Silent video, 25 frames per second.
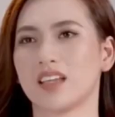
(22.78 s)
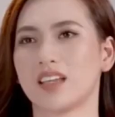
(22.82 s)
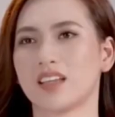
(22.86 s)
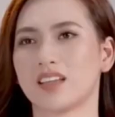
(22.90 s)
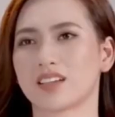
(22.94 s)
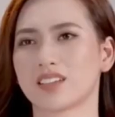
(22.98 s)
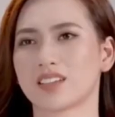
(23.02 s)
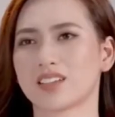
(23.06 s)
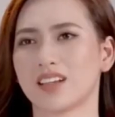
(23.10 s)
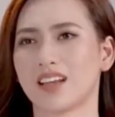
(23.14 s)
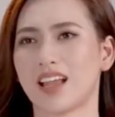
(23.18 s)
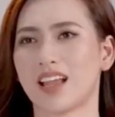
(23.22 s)

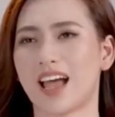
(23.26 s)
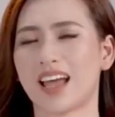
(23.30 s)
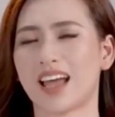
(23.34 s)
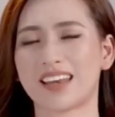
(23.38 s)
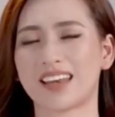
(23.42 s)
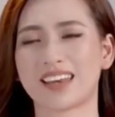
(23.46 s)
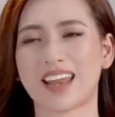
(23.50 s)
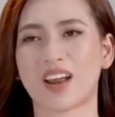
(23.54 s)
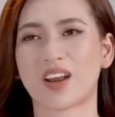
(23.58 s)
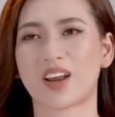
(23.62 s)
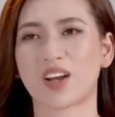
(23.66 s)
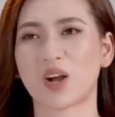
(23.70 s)
thì thật sự là
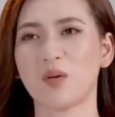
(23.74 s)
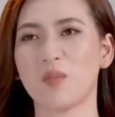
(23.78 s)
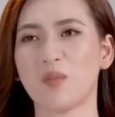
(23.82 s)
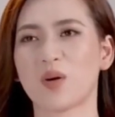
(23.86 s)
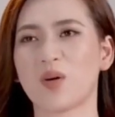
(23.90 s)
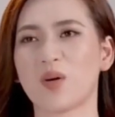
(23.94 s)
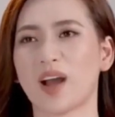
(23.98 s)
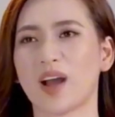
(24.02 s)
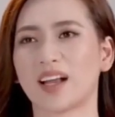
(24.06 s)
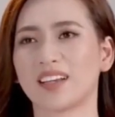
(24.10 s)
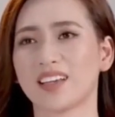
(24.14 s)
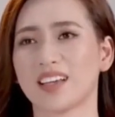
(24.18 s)
anh đào đã có
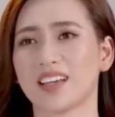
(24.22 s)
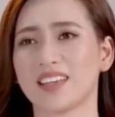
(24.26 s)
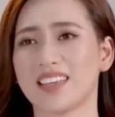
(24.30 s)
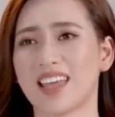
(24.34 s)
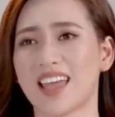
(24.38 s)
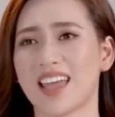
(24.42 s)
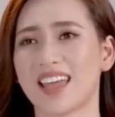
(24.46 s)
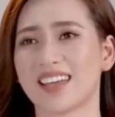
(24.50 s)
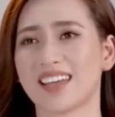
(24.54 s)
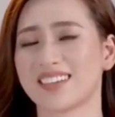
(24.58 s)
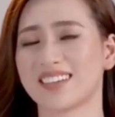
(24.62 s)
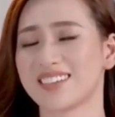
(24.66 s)
một khoảng
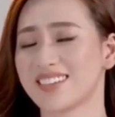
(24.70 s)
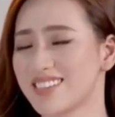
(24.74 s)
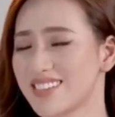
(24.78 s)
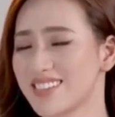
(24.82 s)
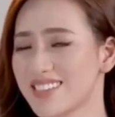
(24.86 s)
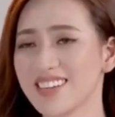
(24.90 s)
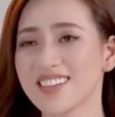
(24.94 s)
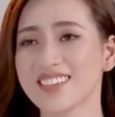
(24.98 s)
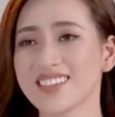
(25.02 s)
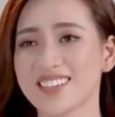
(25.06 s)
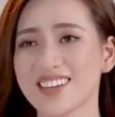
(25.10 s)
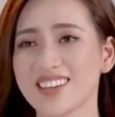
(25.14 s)
thời gian
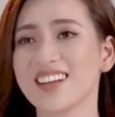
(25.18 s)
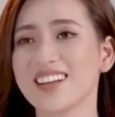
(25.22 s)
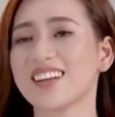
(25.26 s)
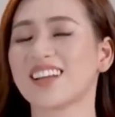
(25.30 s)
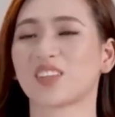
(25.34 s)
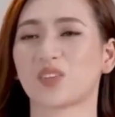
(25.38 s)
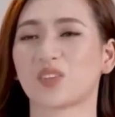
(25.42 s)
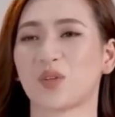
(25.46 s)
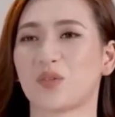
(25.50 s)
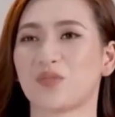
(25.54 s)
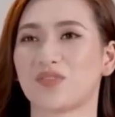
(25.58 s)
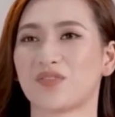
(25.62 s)
rất
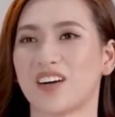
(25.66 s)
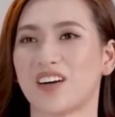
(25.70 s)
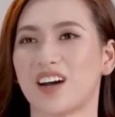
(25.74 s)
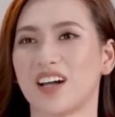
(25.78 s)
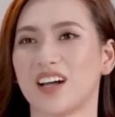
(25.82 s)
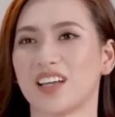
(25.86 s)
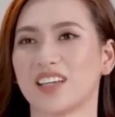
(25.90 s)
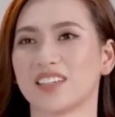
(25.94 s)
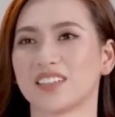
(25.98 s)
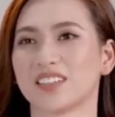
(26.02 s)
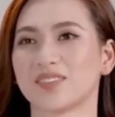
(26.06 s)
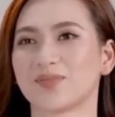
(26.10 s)
rất là tuyệt
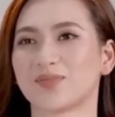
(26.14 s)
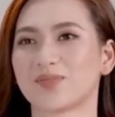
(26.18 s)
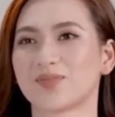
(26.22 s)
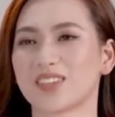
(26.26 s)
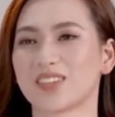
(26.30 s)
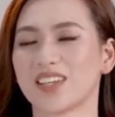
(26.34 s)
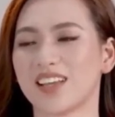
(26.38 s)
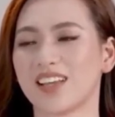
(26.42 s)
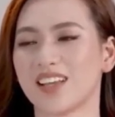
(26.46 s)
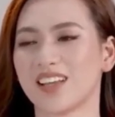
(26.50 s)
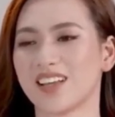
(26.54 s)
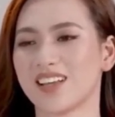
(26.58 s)
vời
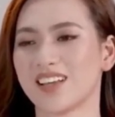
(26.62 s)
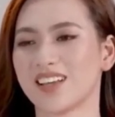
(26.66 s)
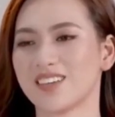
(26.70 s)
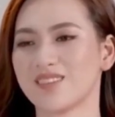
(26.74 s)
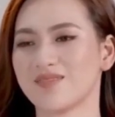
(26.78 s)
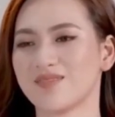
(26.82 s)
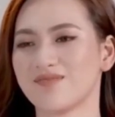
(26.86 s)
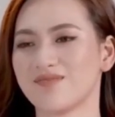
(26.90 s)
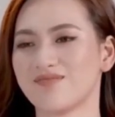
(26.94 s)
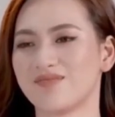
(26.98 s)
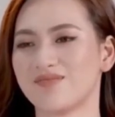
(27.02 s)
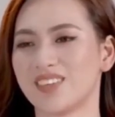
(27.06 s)

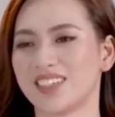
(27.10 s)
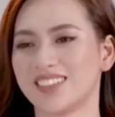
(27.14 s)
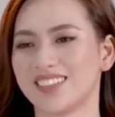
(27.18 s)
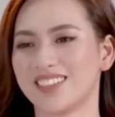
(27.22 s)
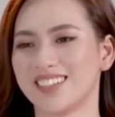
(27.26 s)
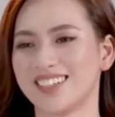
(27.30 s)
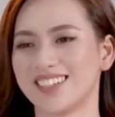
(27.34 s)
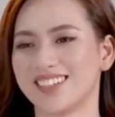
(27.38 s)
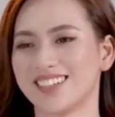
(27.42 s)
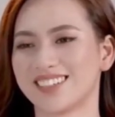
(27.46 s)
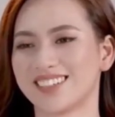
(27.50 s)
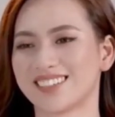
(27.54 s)

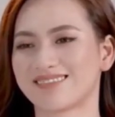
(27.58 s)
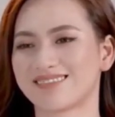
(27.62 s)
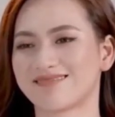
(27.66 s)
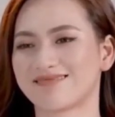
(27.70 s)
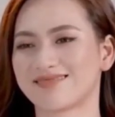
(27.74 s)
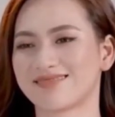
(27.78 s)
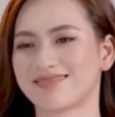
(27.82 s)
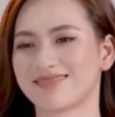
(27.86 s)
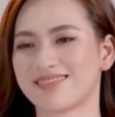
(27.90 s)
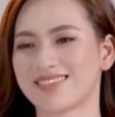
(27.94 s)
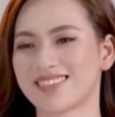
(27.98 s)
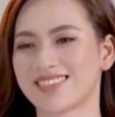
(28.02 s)
mình được
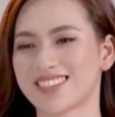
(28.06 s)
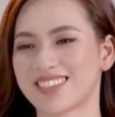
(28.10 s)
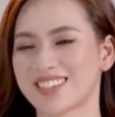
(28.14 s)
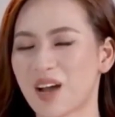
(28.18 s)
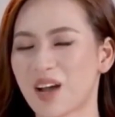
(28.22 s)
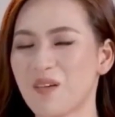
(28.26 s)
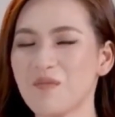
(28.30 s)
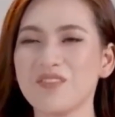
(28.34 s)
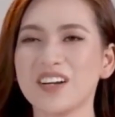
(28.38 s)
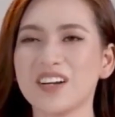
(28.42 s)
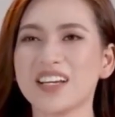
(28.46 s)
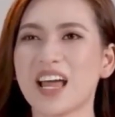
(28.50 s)

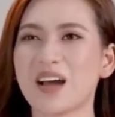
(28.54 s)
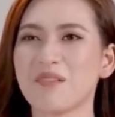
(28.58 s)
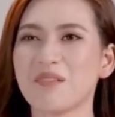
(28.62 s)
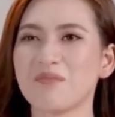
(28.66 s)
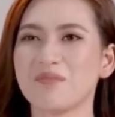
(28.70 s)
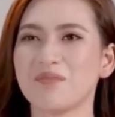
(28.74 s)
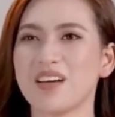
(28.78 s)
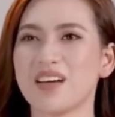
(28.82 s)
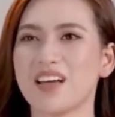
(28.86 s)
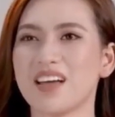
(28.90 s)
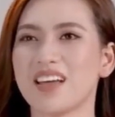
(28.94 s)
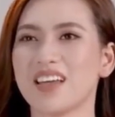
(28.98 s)
sống với
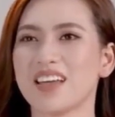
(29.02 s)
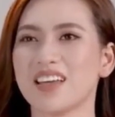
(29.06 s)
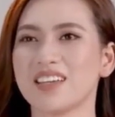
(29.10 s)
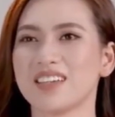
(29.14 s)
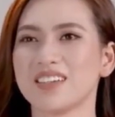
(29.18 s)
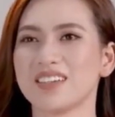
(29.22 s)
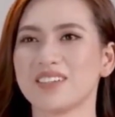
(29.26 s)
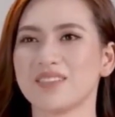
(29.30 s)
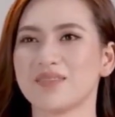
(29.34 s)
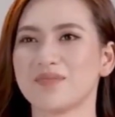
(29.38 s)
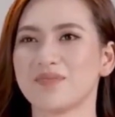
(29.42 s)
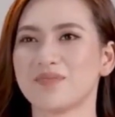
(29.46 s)
đam
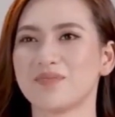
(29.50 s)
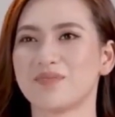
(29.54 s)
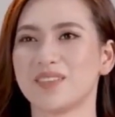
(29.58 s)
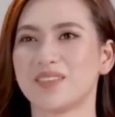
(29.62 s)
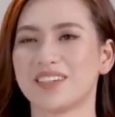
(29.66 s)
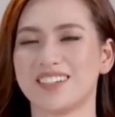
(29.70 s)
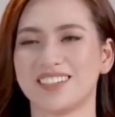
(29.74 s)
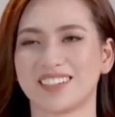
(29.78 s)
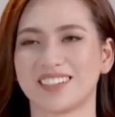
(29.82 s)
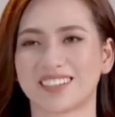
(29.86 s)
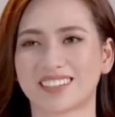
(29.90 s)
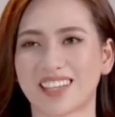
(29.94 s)
mê
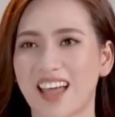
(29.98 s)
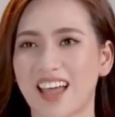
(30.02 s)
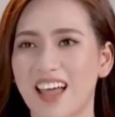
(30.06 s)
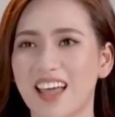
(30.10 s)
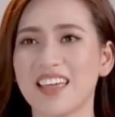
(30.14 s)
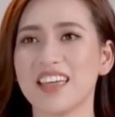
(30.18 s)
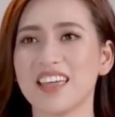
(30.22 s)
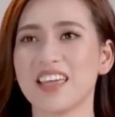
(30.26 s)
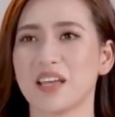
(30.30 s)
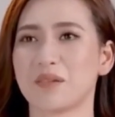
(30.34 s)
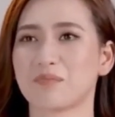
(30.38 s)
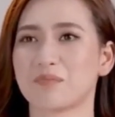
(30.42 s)
mình được
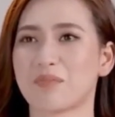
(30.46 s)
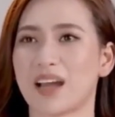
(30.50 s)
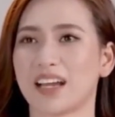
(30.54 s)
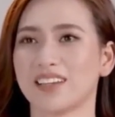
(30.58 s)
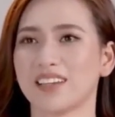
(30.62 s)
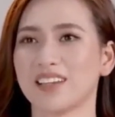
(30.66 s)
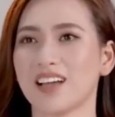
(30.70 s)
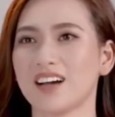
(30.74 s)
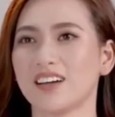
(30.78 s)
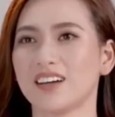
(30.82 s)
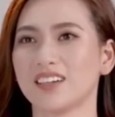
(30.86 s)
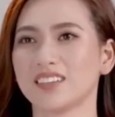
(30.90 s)
thể hiện
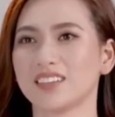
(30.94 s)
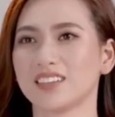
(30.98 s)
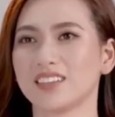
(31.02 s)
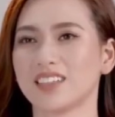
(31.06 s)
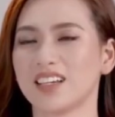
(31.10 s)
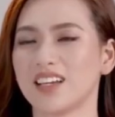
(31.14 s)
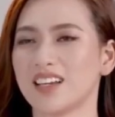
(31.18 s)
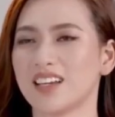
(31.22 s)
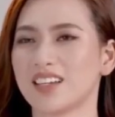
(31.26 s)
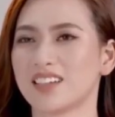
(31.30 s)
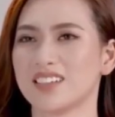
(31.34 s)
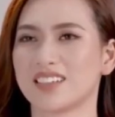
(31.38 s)
bản thân
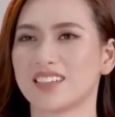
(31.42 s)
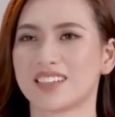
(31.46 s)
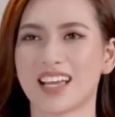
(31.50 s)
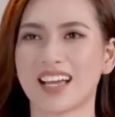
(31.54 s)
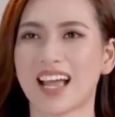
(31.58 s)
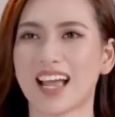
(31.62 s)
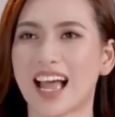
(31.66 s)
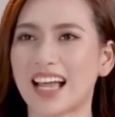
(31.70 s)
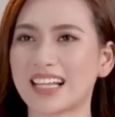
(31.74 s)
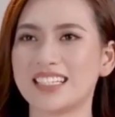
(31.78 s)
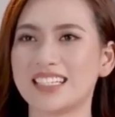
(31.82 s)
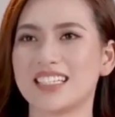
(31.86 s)
được
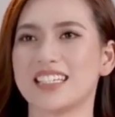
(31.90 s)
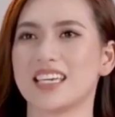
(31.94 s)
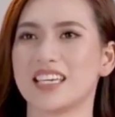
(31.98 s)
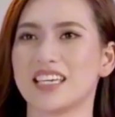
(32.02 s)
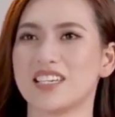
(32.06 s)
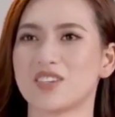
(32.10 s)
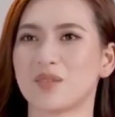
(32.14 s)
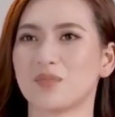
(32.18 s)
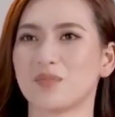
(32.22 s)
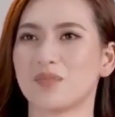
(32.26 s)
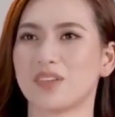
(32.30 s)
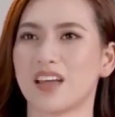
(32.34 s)
các anh
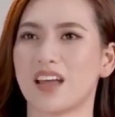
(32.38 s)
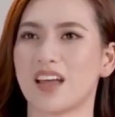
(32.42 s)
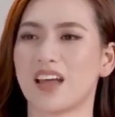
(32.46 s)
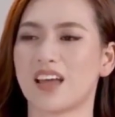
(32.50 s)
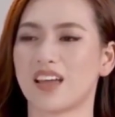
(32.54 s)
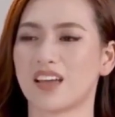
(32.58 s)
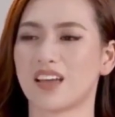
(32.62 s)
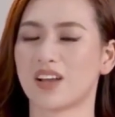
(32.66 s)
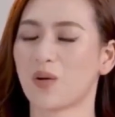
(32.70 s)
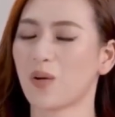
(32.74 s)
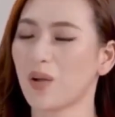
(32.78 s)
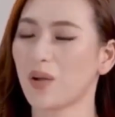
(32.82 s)
chị trong
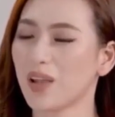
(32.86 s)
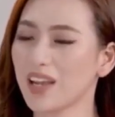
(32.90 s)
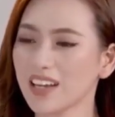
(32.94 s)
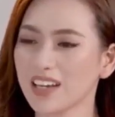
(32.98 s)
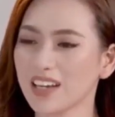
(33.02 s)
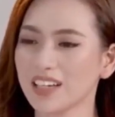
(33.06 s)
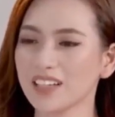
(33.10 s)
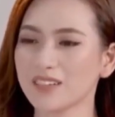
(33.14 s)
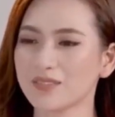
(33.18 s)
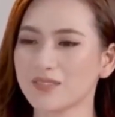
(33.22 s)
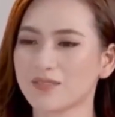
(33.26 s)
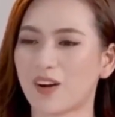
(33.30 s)
nghề
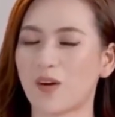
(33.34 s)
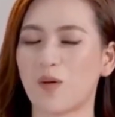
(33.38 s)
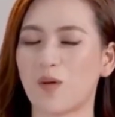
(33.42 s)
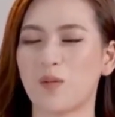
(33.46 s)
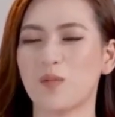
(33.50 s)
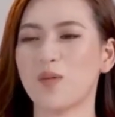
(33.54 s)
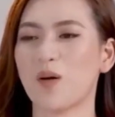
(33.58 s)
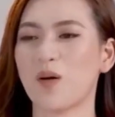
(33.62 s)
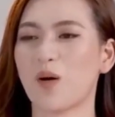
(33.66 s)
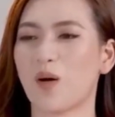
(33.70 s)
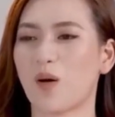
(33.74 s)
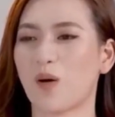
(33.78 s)
khuyến khích và
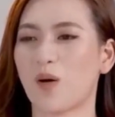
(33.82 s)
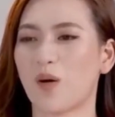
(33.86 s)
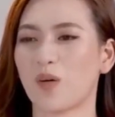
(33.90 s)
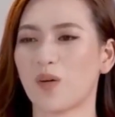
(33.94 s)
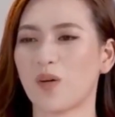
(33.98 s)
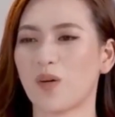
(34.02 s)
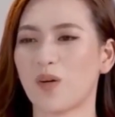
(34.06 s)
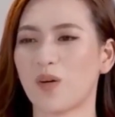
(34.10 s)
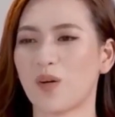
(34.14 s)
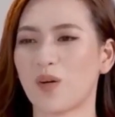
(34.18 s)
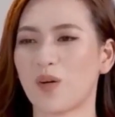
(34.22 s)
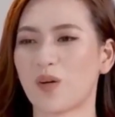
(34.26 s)
ủng
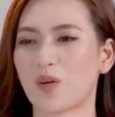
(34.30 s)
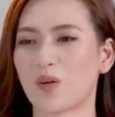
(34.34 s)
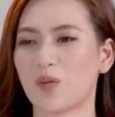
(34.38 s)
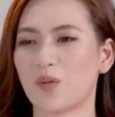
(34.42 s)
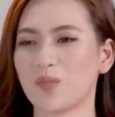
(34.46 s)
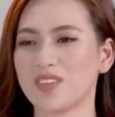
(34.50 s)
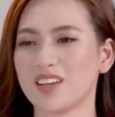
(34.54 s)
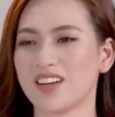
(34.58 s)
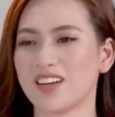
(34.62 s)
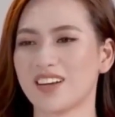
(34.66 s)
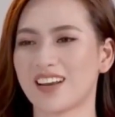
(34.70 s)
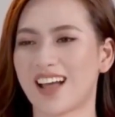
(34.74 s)
hộ
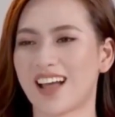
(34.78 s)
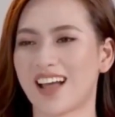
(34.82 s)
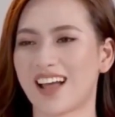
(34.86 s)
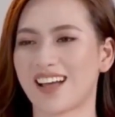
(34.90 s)
cũng như